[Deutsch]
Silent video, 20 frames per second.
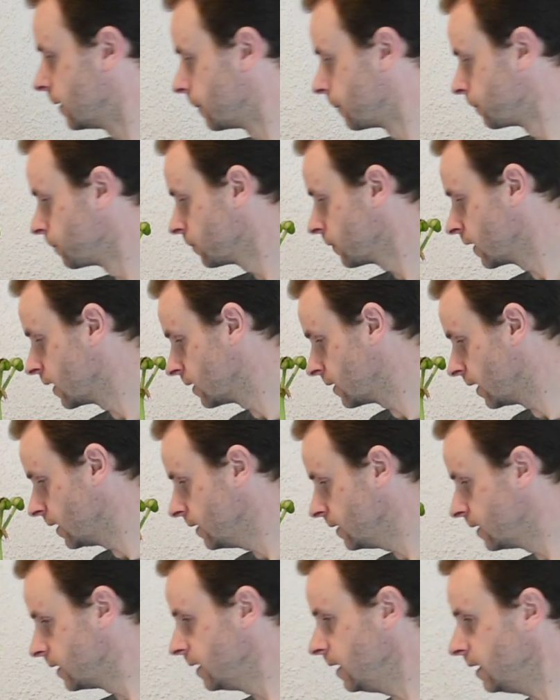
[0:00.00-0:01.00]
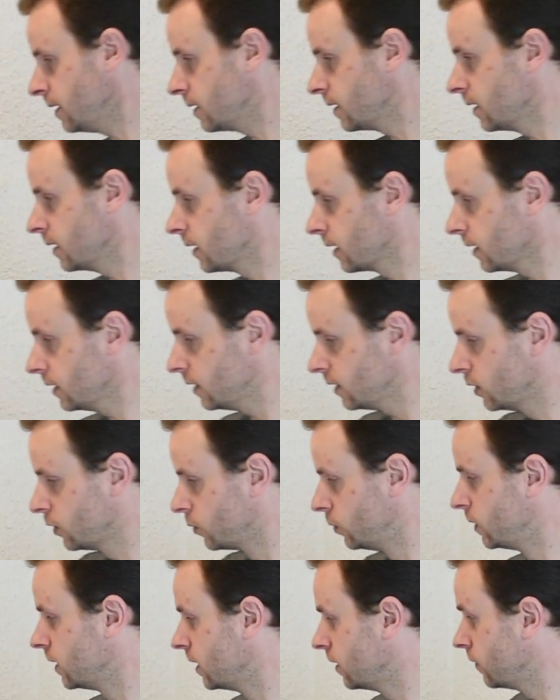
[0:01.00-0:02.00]
an. Das heißt, die hat sich richtig
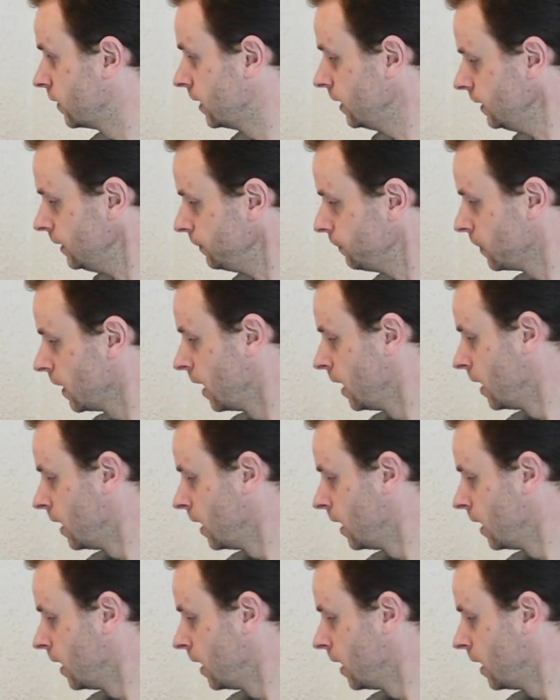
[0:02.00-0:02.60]
gut entwickelt.